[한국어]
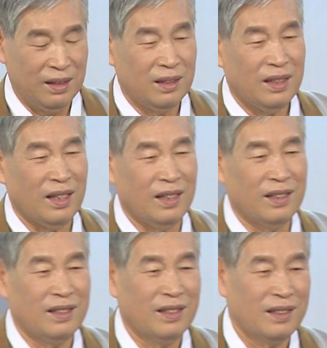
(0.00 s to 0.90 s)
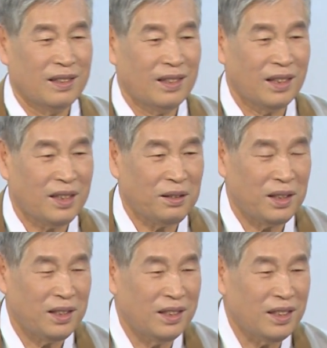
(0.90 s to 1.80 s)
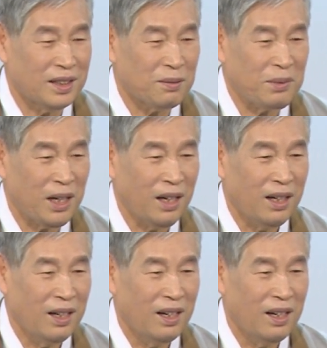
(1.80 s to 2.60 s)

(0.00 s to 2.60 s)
어제 창탄이 기능이 있습니까?